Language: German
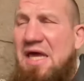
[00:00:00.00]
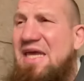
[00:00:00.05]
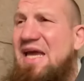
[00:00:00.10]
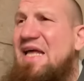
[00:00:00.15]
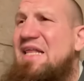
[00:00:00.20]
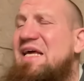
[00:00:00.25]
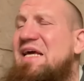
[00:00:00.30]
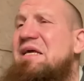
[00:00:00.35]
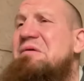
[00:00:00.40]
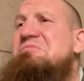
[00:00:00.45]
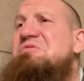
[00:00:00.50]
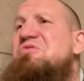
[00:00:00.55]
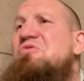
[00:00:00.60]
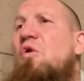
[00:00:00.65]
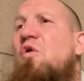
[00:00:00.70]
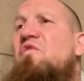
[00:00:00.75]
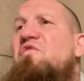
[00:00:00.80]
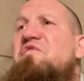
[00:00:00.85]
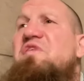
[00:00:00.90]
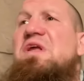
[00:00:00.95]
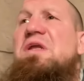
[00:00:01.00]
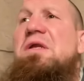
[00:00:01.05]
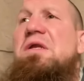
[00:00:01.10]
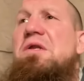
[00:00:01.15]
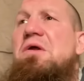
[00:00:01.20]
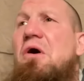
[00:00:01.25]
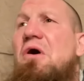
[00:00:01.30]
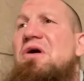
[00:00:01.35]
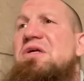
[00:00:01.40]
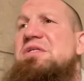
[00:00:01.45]
Ja, da gibt so viele
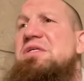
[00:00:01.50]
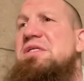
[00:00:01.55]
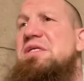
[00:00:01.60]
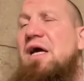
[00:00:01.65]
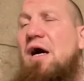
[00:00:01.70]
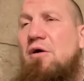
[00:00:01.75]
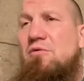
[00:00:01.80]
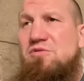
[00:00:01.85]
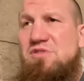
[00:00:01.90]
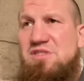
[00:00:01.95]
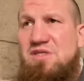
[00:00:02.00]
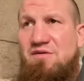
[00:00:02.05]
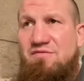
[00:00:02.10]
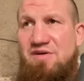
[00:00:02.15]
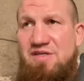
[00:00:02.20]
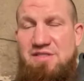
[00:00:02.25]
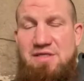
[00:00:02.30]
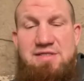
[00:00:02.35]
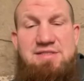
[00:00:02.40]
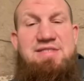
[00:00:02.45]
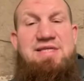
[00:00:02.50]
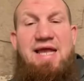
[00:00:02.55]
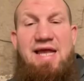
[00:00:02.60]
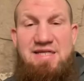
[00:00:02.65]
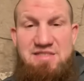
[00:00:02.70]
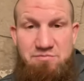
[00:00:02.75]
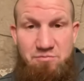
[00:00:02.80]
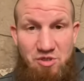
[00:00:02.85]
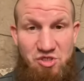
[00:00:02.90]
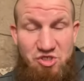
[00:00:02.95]
Leute, die ausgewandert sind.
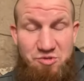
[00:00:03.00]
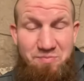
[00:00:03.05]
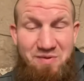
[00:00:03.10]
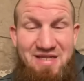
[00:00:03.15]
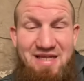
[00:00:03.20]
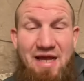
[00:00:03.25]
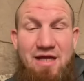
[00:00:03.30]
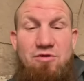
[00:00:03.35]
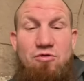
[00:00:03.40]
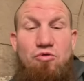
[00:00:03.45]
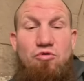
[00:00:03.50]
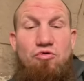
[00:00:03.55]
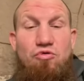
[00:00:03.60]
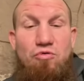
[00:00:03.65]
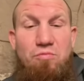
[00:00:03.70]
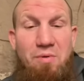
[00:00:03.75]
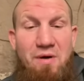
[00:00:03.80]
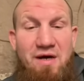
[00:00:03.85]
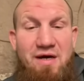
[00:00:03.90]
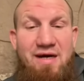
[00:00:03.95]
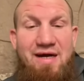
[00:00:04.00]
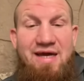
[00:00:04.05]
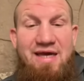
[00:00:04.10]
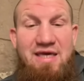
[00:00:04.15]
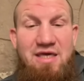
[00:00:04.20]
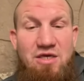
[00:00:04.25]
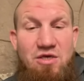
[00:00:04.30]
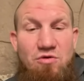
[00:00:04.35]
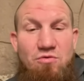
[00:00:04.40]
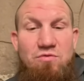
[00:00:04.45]
Erstmal, ich bin ein
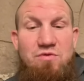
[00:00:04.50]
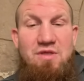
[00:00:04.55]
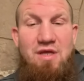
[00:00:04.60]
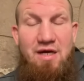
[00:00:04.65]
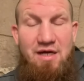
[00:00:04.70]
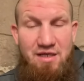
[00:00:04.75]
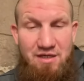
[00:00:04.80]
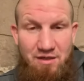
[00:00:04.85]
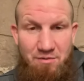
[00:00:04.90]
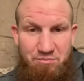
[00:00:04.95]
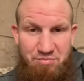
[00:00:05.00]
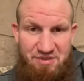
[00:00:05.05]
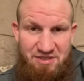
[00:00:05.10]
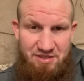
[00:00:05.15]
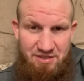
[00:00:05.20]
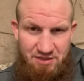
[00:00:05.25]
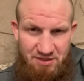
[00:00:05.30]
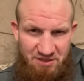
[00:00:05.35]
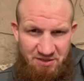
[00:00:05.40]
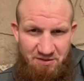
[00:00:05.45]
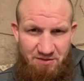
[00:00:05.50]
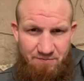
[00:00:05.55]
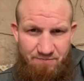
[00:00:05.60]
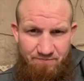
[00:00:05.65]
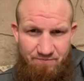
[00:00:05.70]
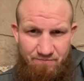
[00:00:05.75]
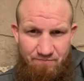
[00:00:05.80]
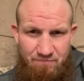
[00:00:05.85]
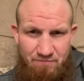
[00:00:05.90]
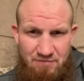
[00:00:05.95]
überregionaler Prediger.
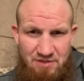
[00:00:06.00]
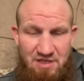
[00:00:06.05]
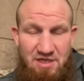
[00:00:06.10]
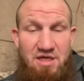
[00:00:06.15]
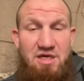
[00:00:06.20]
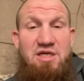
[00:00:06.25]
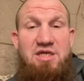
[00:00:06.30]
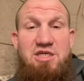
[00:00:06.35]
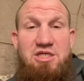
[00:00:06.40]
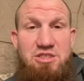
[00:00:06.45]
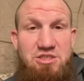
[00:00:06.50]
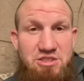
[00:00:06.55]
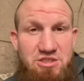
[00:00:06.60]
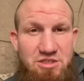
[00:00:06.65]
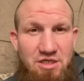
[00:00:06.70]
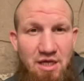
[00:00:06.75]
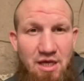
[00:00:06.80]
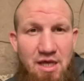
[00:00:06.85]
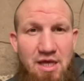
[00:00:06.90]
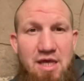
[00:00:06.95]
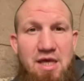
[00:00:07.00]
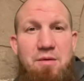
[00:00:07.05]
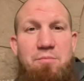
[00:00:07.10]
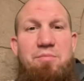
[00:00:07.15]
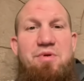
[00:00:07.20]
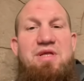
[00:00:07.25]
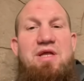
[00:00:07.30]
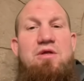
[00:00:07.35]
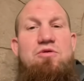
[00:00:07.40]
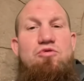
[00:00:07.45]
Ich
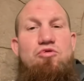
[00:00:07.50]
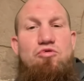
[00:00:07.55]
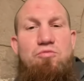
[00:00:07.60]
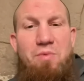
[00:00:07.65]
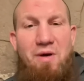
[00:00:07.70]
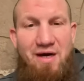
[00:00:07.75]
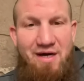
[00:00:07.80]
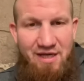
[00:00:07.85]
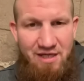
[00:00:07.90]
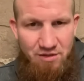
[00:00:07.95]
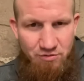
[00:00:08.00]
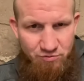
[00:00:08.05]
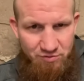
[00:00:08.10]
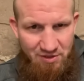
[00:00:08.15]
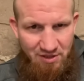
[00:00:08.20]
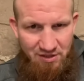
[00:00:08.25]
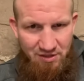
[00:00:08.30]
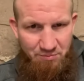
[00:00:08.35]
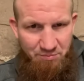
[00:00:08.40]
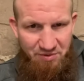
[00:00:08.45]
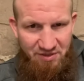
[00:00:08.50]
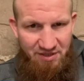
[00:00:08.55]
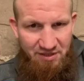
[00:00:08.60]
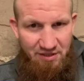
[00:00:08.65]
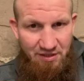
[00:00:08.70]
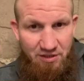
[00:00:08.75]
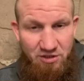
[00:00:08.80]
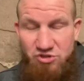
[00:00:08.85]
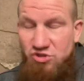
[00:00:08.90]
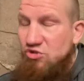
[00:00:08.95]
bin ein überregionaler
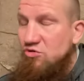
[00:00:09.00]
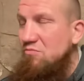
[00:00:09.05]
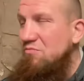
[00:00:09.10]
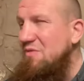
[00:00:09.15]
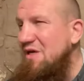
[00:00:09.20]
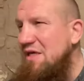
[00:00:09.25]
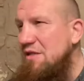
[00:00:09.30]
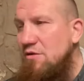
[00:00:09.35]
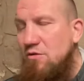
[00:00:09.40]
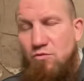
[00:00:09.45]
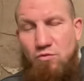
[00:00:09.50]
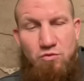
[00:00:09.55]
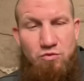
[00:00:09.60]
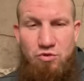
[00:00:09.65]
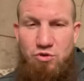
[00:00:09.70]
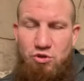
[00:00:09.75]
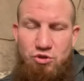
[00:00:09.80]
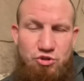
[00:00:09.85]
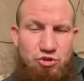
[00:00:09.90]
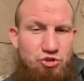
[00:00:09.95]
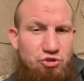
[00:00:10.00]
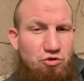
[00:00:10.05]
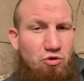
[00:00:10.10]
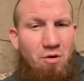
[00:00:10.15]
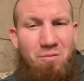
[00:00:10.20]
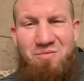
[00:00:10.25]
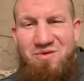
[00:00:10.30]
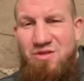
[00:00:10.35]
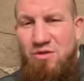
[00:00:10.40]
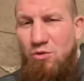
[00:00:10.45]
Prediger. Zu mir in den Unterricht
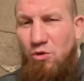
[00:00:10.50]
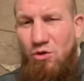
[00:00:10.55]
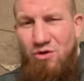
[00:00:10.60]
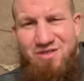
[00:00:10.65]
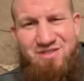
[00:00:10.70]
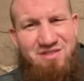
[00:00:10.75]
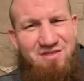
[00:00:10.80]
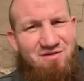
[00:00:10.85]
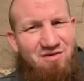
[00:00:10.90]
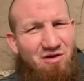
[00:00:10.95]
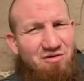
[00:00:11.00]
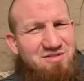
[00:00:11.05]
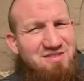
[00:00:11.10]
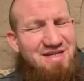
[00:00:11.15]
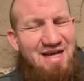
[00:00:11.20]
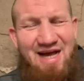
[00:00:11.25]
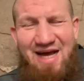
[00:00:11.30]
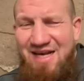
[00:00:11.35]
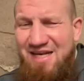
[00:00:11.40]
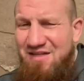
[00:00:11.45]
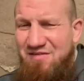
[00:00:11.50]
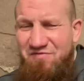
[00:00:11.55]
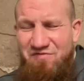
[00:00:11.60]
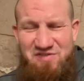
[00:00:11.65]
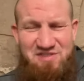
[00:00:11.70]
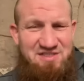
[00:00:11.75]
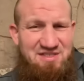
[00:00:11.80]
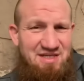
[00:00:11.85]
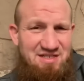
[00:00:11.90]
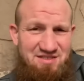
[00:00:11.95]
kommen Leute aus allen
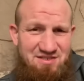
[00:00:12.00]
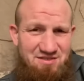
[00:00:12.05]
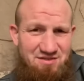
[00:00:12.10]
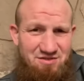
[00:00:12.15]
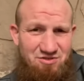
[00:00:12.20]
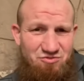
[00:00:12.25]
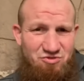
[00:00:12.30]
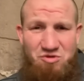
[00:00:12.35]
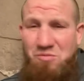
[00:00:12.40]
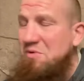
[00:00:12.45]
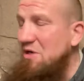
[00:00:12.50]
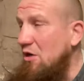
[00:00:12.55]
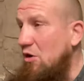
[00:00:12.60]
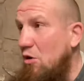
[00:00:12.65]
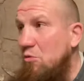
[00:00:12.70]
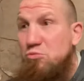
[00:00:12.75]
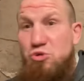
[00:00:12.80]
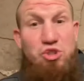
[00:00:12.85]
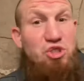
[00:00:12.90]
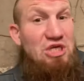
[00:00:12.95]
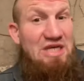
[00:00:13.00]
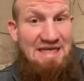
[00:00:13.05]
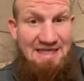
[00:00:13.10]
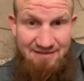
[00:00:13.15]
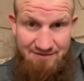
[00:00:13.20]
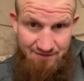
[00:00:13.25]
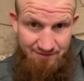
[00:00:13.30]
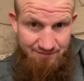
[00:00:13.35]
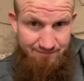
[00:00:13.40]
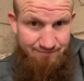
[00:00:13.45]
Facetten. Zu mir kommen
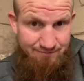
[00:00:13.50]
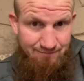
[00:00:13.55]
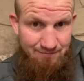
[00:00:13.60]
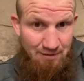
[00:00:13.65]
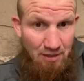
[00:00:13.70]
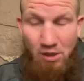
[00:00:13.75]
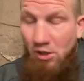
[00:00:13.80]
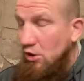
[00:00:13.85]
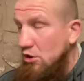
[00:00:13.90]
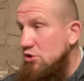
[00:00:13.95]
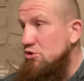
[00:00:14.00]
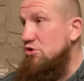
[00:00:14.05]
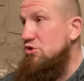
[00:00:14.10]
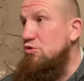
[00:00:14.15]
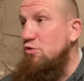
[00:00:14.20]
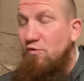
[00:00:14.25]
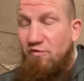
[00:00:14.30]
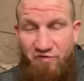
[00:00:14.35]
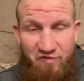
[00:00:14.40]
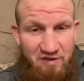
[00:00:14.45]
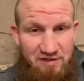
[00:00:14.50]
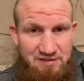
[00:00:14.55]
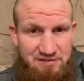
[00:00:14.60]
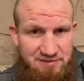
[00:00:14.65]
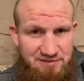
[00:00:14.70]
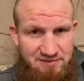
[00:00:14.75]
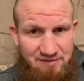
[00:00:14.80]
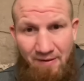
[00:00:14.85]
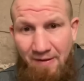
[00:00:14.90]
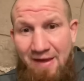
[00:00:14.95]
Schiiten,
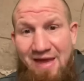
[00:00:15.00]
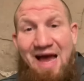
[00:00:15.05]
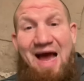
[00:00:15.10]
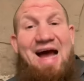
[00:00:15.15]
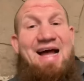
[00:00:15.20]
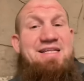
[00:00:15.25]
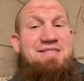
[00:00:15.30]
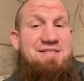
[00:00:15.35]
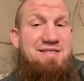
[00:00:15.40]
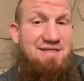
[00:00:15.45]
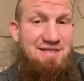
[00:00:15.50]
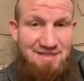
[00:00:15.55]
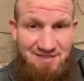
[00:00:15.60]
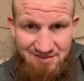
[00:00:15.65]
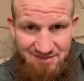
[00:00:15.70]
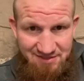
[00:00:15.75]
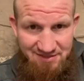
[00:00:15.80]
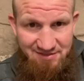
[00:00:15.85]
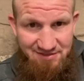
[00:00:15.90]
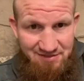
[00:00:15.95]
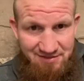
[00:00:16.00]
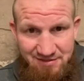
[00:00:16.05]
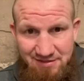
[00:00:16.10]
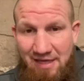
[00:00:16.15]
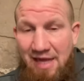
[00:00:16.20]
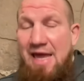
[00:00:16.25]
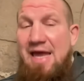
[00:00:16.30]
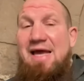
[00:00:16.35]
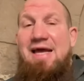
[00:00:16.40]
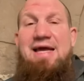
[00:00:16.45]
Sufis,
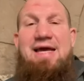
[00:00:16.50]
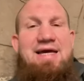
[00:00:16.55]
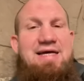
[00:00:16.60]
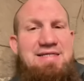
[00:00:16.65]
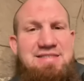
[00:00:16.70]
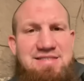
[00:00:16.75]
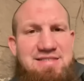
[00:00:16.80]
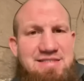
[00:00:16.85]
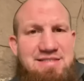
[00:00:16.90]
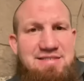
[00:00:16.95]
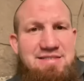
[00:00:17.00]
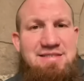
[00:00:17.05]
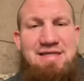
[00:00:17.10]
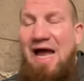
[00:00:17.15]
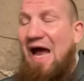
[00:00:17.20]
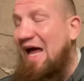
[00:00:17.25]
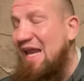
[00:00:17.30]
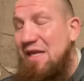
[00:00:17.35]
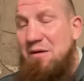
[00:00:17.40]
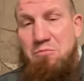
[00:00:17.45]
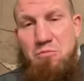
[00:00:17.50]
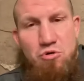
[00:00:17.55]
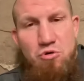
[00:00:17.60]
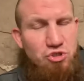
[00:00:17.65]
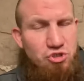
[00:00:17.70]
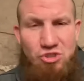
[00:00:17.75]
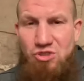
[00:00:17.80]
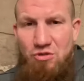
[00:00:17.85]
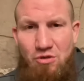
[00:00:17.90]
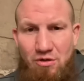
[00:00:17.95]
Atheisten, Christen, alle
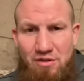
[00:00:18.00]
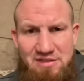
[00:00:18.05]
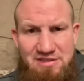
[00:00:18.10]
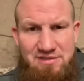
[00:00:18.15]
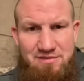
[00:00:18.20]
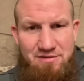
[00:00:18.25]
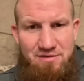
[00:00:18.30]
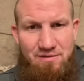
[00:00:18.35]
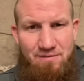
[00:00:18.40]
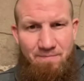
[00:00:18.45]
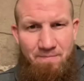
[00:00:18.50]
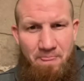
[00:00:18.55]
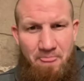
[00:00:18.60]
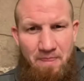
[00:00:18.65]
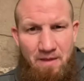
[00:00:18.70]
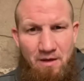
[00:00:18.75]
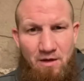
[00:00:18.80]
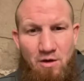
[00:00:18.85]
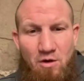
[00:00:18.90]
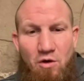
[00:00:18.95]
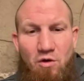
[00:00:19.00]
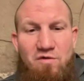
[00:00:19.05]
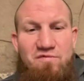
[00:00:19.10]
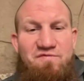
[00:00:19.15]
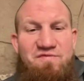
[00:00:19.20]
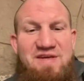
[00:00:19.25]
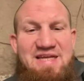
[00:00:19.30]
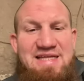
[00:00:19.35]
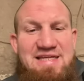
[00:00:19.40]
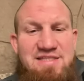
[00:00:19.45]
möglichen Leute.
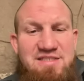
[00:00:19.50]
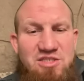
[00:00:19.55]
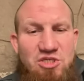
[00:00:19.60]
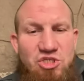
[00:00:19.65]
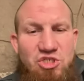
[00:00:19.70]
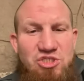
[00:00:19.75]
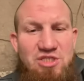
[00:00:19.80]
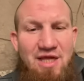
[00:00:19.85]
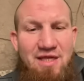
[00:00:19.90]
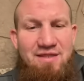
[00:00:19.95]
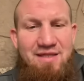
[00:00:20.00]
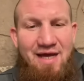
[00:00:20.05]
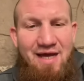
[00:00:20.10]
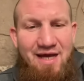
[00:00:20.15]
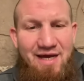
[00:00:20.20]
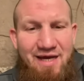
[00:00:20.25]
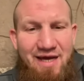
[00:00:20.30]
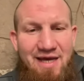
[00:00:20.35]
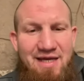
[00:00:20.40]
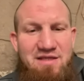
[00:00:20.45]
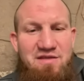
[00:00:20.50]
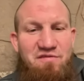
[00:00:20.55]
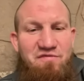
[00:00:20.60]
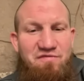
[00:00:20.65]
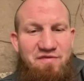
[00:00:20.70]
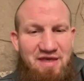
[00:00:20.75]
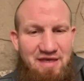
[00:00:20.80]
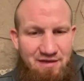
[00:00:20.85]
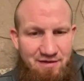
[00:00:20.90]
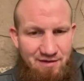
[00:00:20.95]
Und wie die sich danach
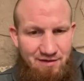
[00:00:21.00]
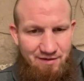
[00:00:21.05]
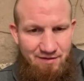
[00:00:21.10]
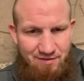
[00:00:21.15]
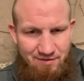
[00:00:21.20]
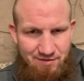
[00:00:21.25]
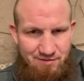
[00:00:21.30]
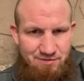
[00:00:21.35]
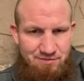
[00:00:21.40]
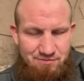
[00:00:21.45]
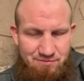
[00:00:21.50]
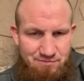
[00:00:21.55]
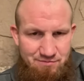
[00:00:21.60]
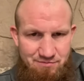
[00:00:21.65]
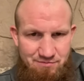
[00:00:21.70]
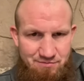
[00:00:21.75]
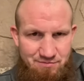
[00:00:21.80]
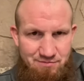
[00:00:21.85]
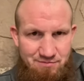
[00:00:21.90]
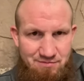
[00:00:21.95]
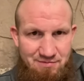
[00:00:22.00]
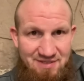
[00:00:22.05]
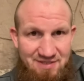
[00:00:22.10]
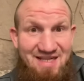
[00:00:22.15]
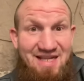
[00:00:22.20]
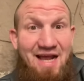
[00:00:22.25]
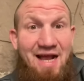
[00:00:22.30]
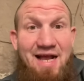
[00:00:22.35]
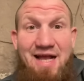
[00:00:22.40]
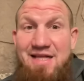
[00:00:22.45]
entwickeln,
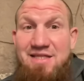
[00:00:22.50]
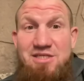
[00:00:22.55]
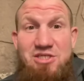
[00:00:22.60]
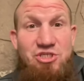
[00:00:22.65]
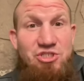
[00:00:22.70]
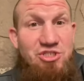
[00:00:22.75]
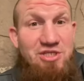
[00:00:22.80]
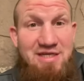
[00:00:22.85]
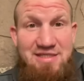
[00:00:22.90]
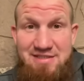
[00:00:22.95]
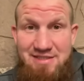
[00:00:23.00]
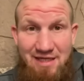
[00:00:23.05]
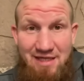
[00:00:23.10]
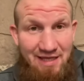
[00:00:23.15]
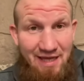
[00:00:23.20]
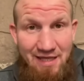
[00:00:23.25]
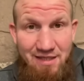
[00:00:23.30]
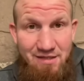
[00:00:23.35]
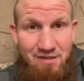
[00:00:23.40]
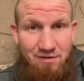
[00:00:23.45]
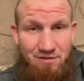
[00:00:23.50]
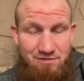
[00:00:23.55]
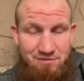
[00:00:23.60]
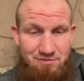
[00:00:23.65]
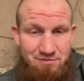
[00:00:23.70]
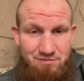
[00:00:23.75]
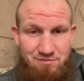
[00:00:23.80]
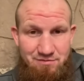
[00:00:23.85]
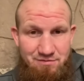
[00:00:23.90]
da kann ich nichts dran ändern.